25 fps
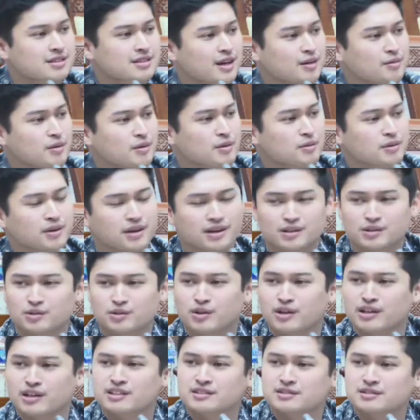apa Pak
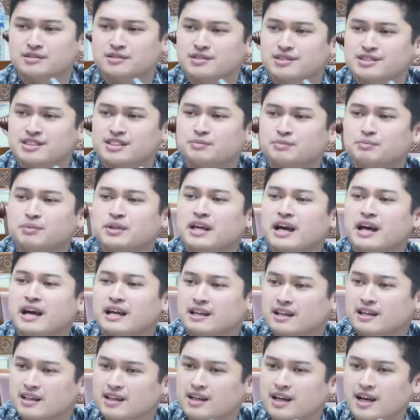Ketua
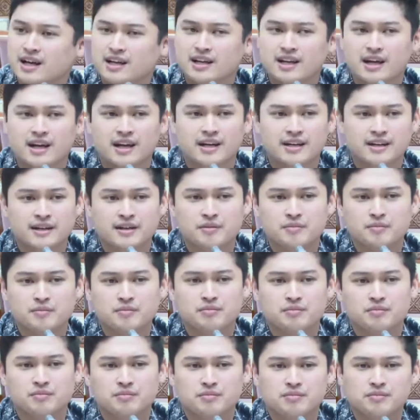kesepian kadang-kadang karena
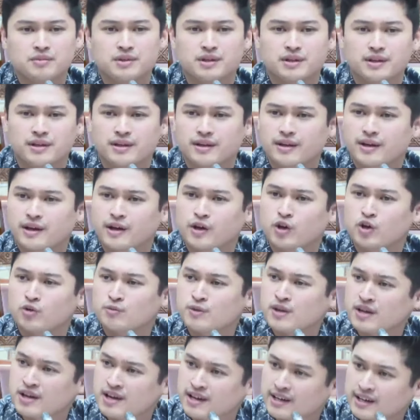
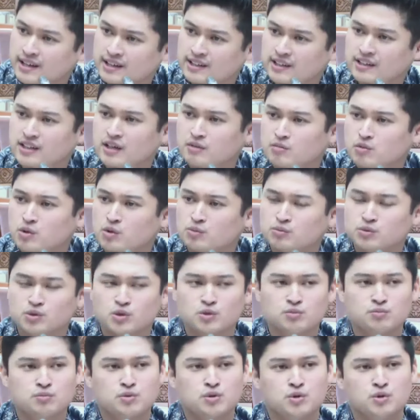ekonomi rakyat kita belum
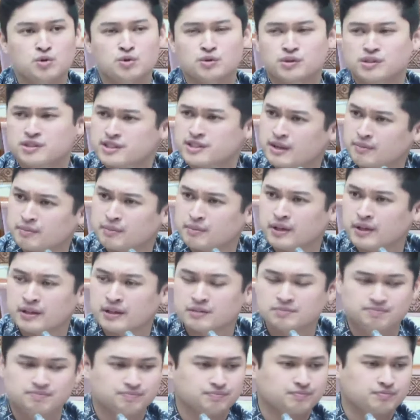tumbuh
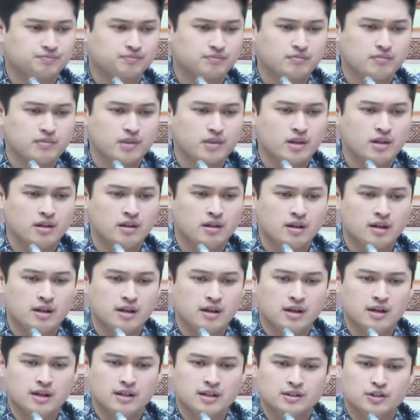dicapnya
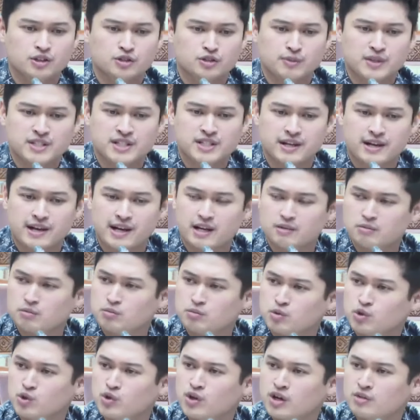terus
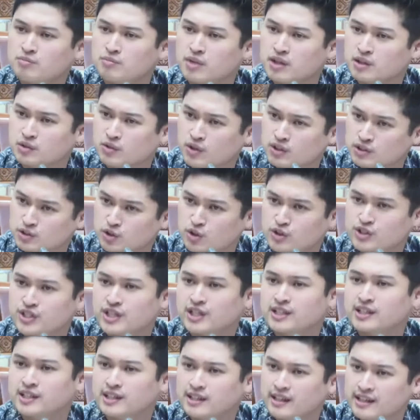masyarakat membutuhkan bantuan
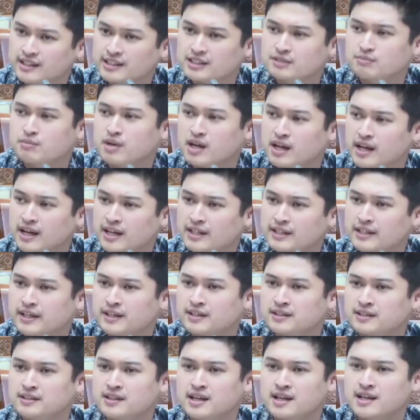sosial dan lain
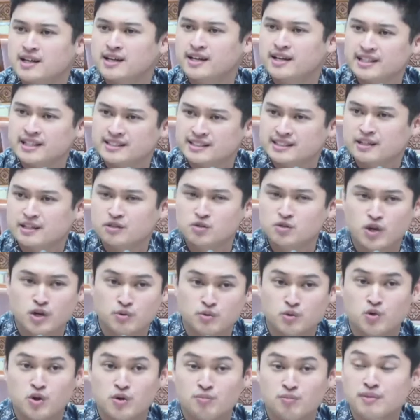sebagainya dana desa
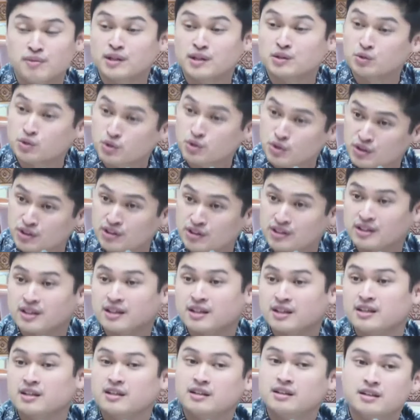2024 turun
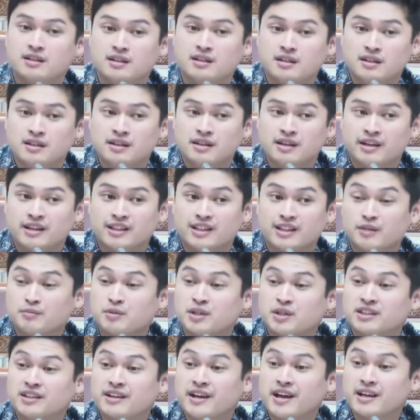kita
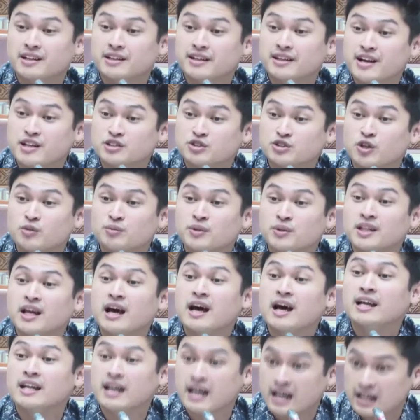berteriak-teriak soal
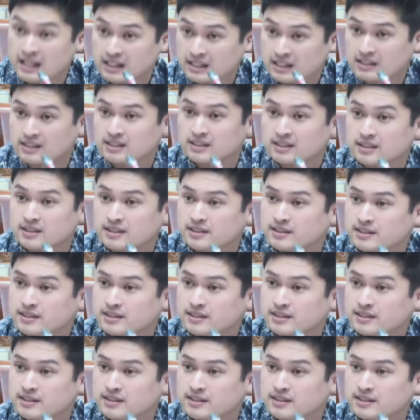pertahanan